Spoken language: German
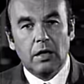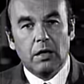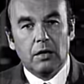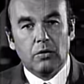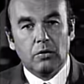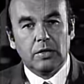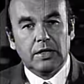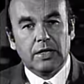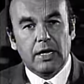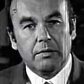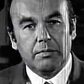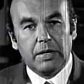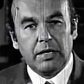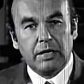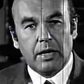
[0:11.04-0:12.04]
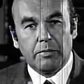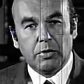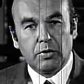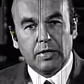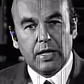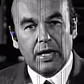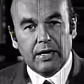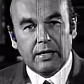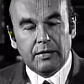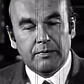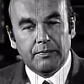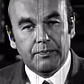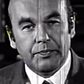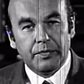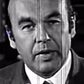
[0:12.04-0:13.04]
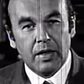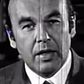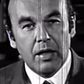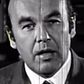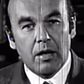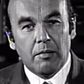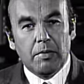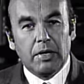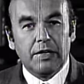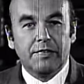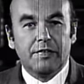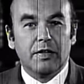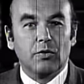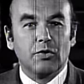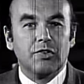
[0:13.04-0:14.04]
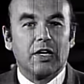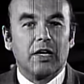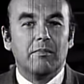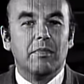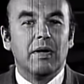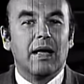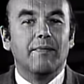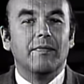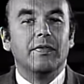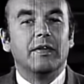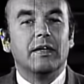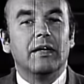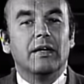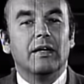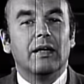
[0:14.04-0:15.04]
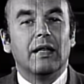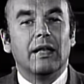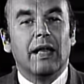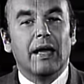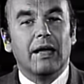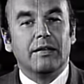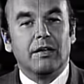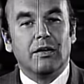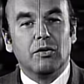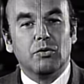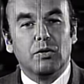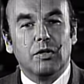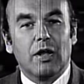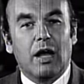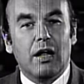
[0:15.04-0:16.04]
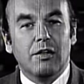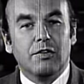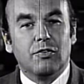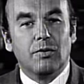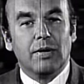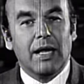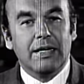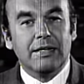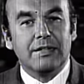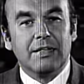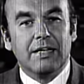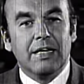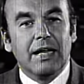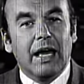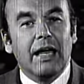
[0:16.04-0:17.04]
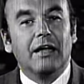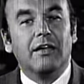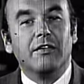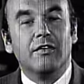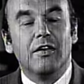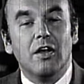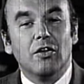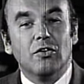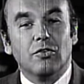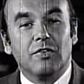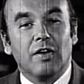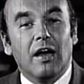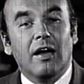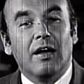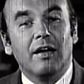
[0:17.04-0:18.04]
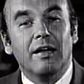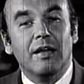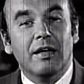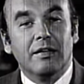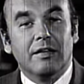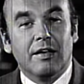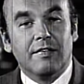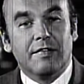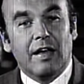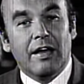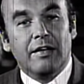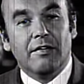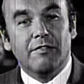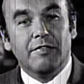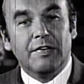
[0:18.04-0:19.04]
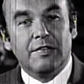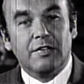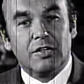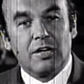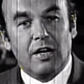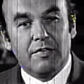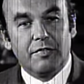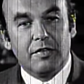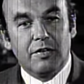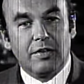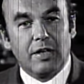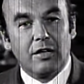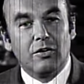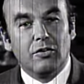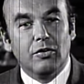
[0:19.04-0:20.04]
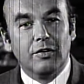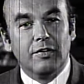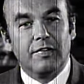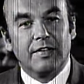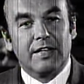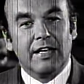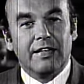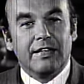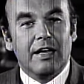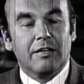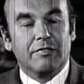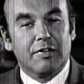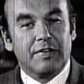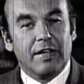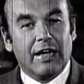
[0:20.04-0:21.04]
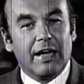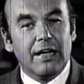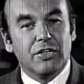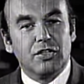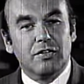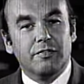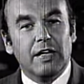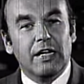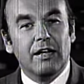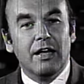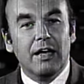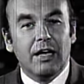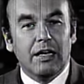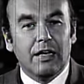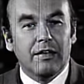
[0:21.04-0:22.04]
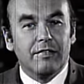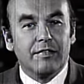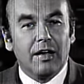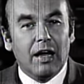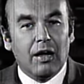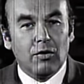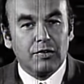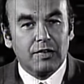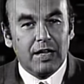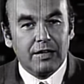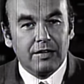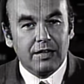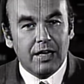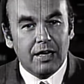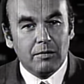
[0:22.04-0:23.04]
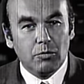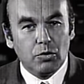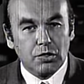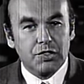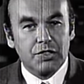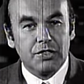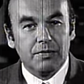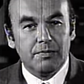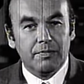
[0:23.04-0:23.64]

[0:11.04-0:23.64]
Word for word: Guten Tag, meine Damen und Herren. Man ist in unserem Lande leider nur allzu leicht geneigt zu sagen, dass ein Wissenschaftler oder ein Künstler, der etwas erreichen will, ins Ausland gehen muss.